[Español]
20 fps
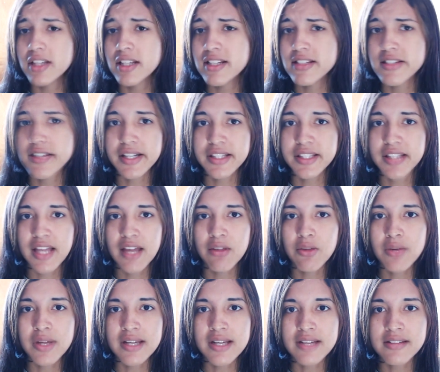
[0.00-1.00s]
Tienen
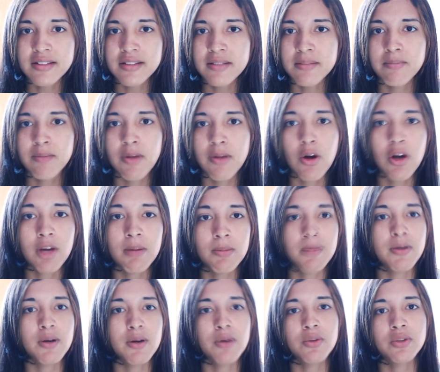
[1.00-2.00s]
ciertas dudas. Veo que
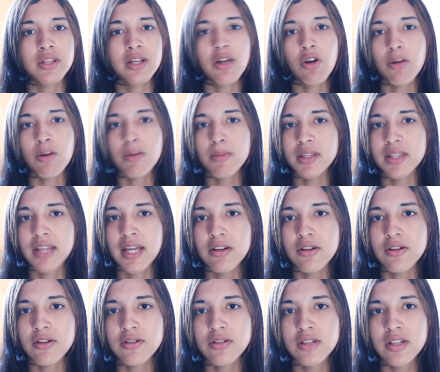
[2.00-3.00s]
me preguntan en los
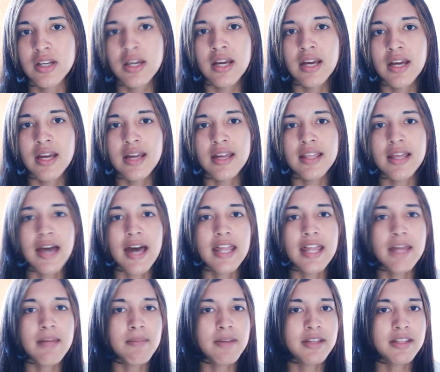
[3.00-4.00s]
comentarios.
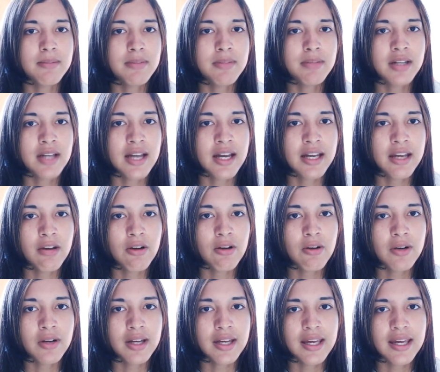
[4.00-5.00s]
Además también
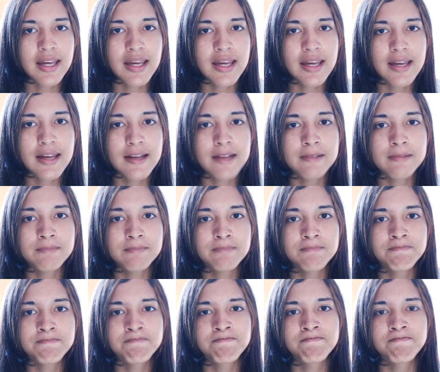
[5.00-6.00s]
agrego que
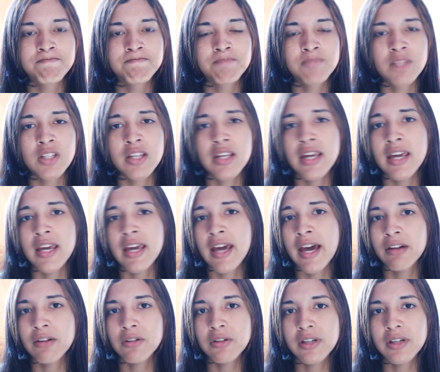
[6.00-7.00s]
mm,
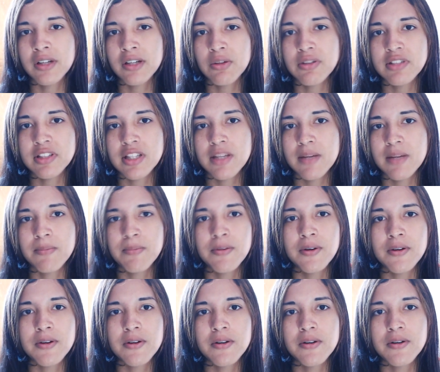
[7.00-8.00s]
es algo que yo hace
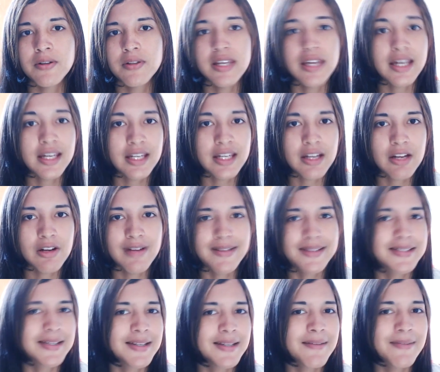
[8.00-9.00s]
tiempo dije que lo
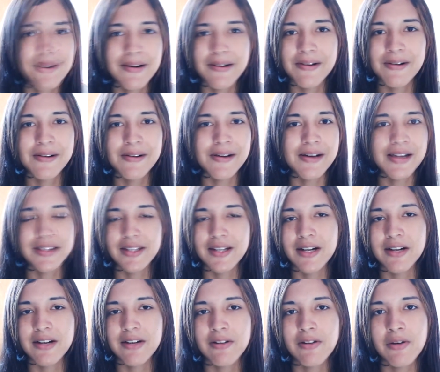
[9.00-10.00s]
iba a hacer, pero
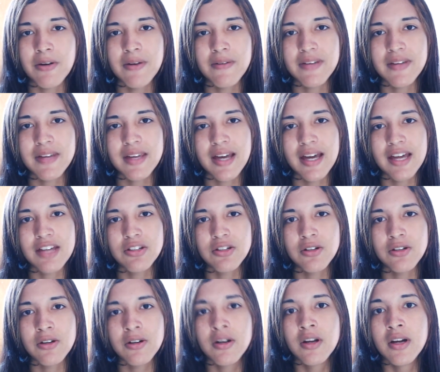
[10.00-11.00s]
hasta ahora no lo había
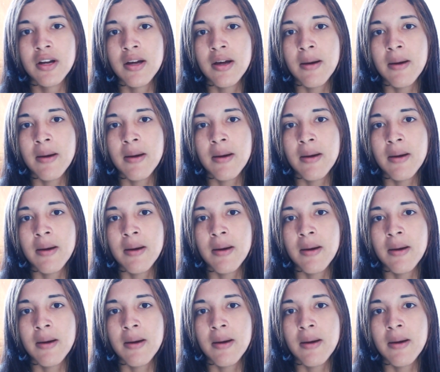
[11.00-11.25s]
hecho.